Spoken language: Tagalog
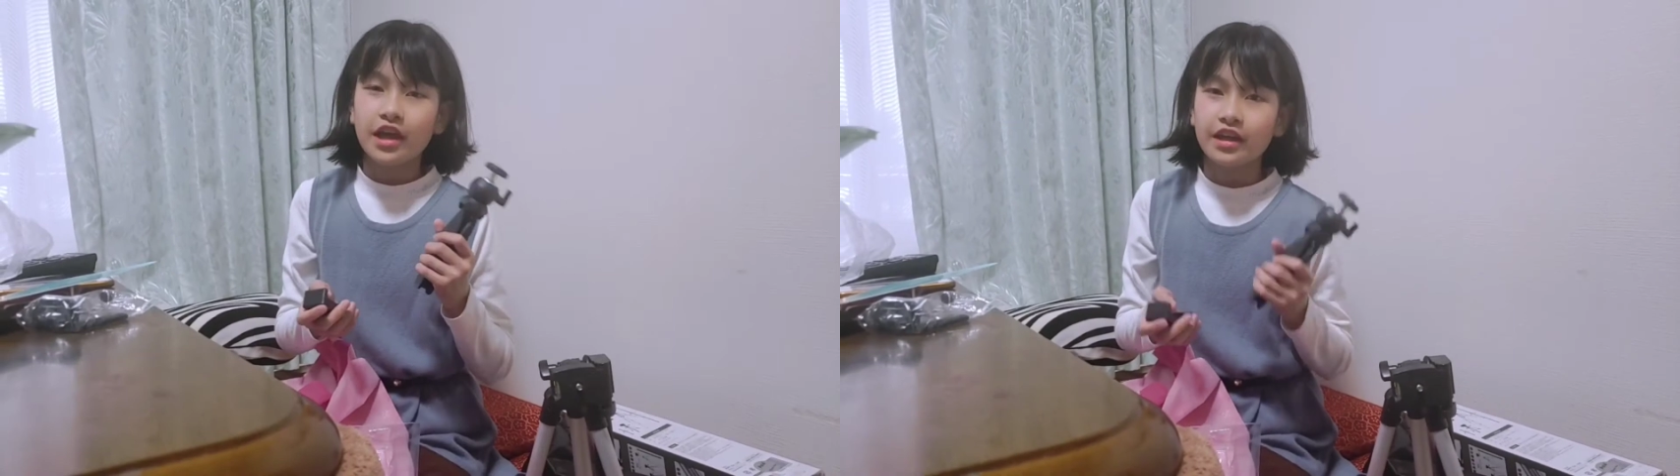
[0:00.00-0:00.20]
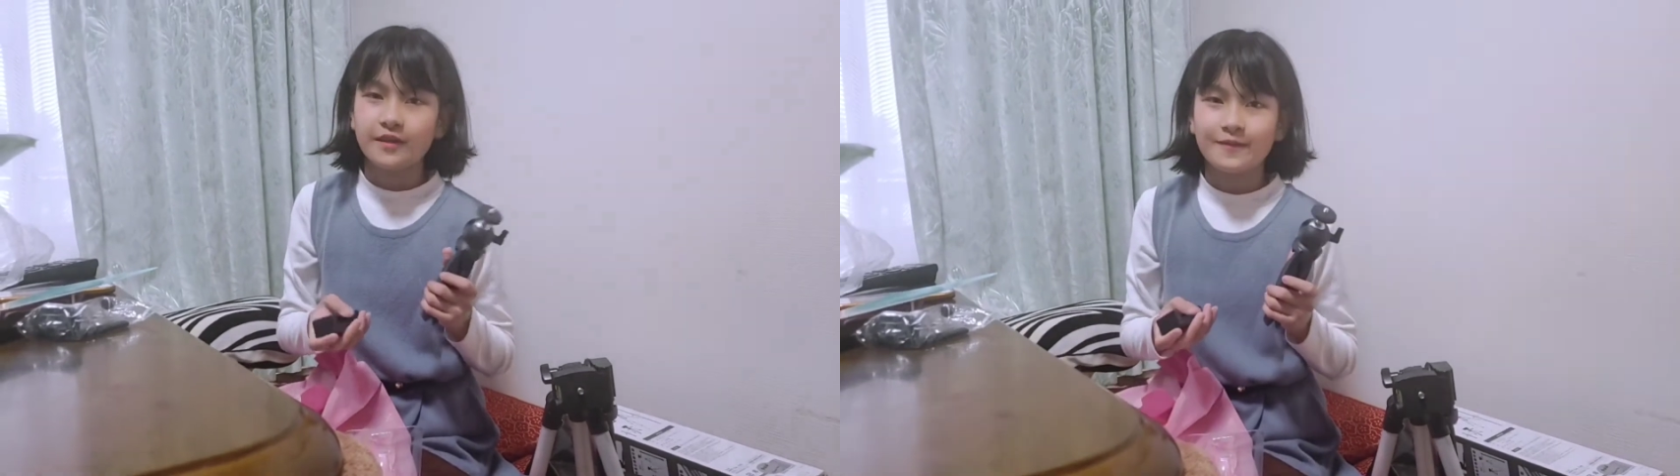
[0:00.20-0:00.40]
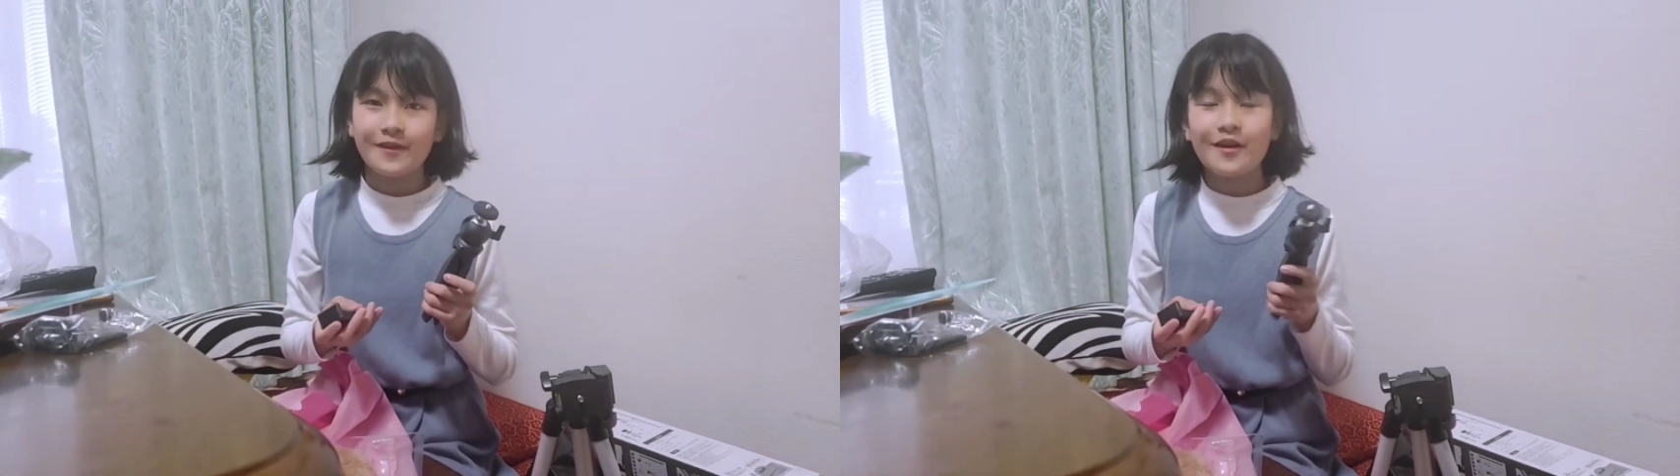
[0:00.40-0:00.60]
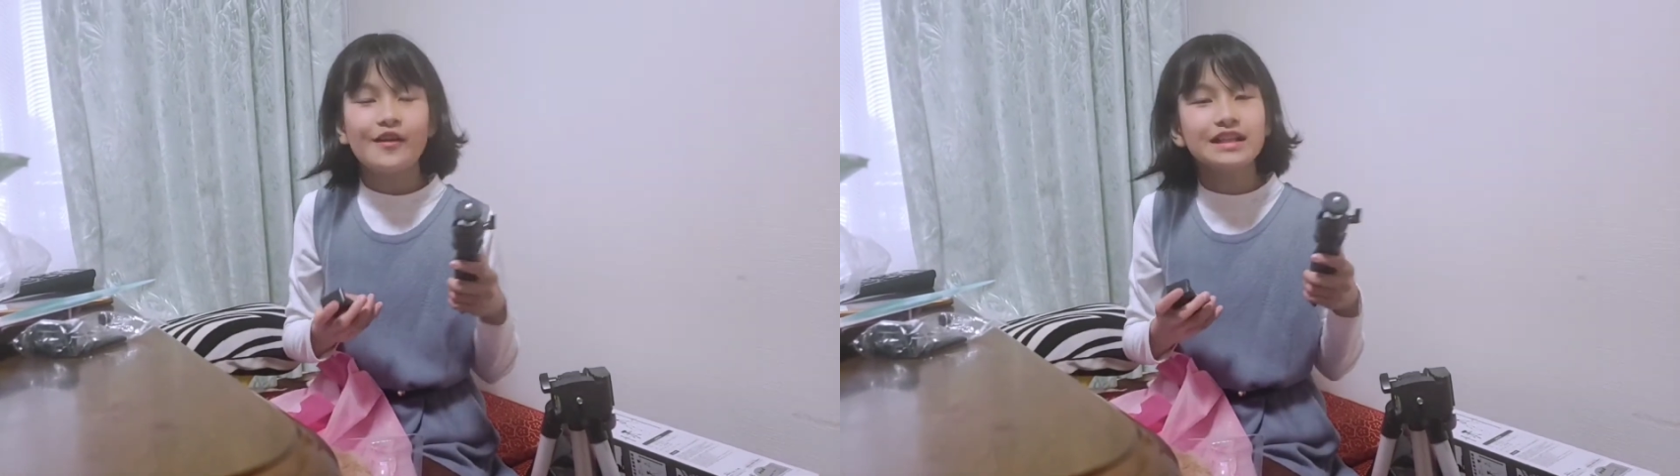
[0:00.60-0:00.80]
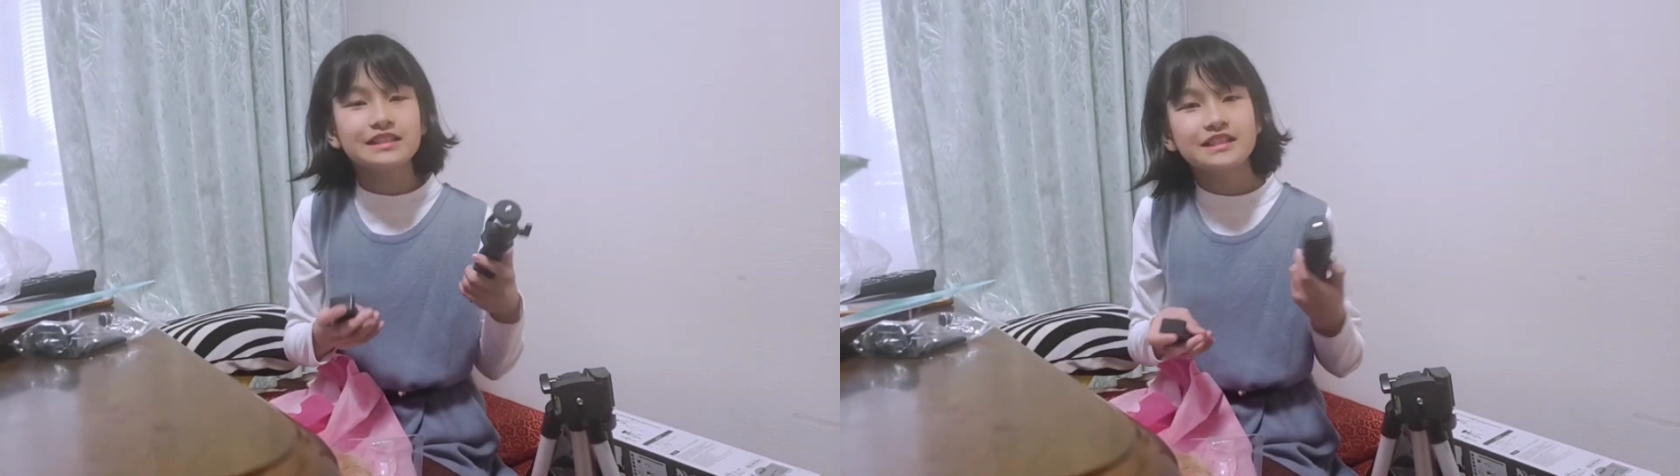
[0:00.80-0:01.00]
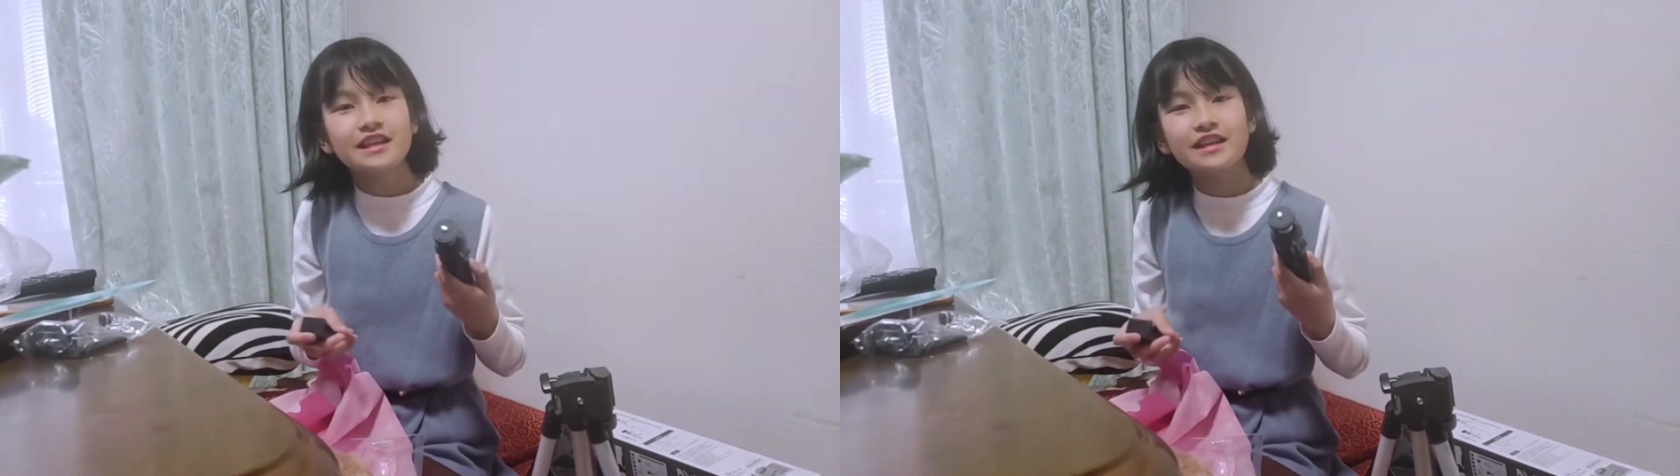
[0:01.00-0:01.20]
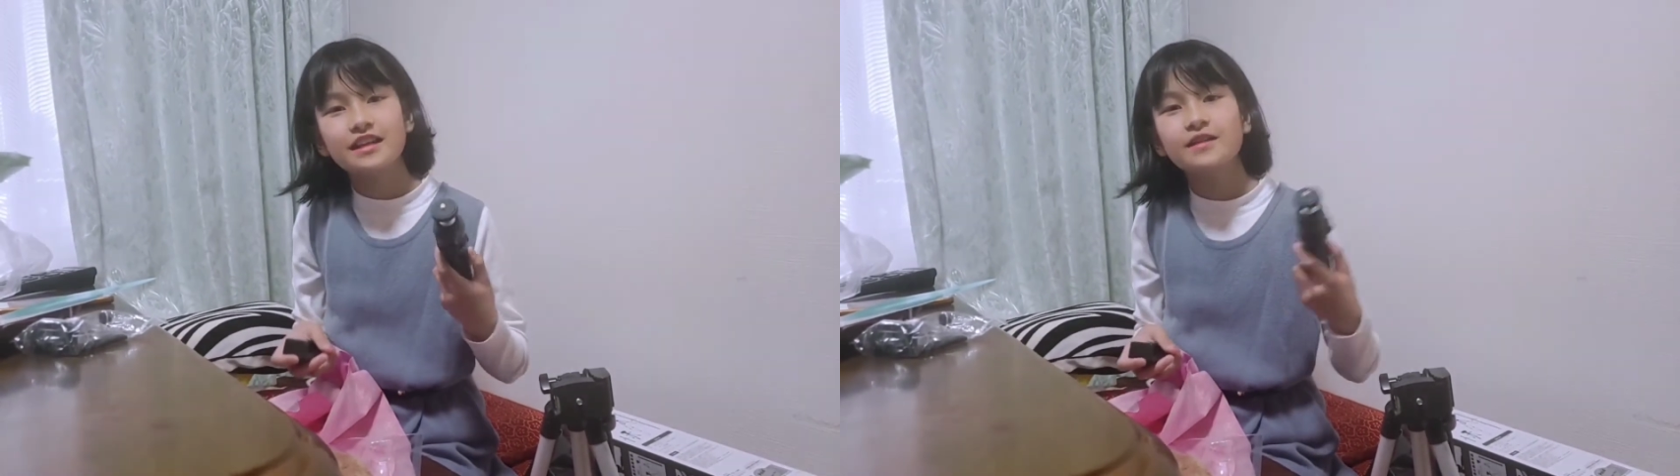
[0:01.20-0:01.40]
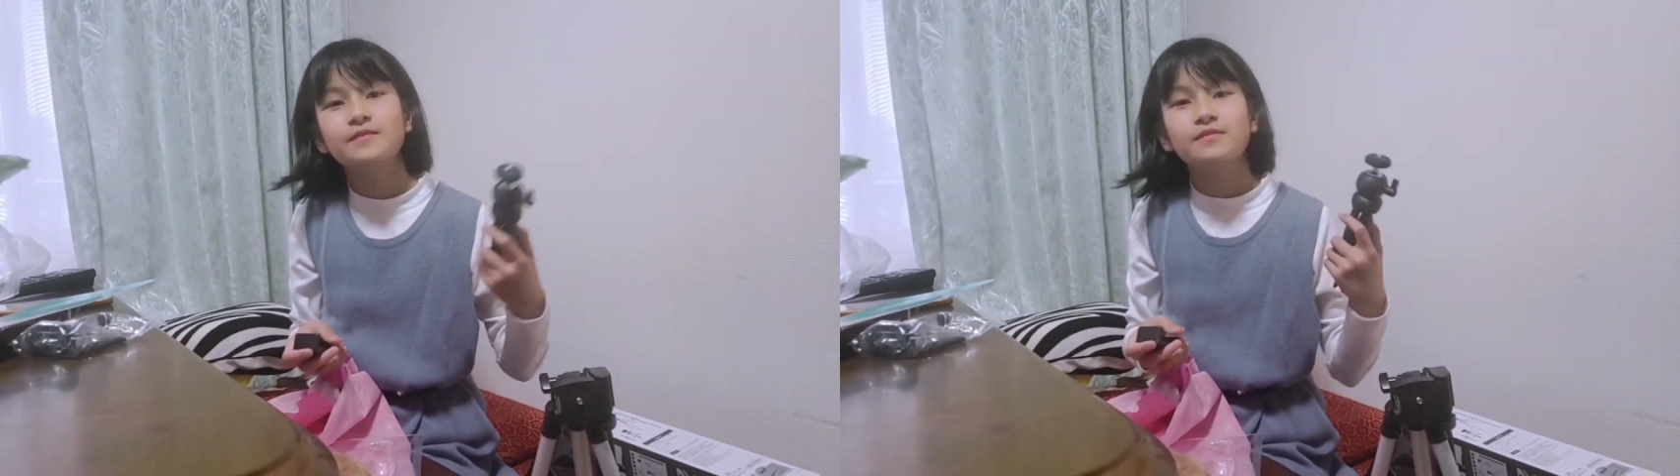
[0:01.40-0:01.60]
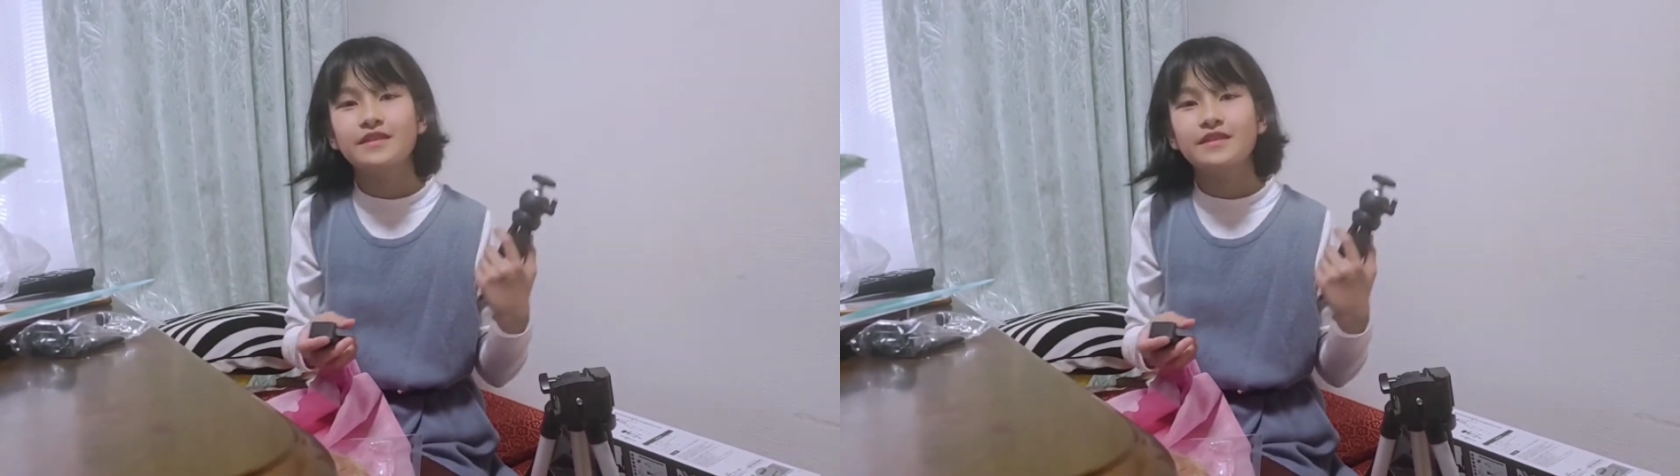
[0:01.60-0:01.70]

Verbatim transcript: Thank you for watching.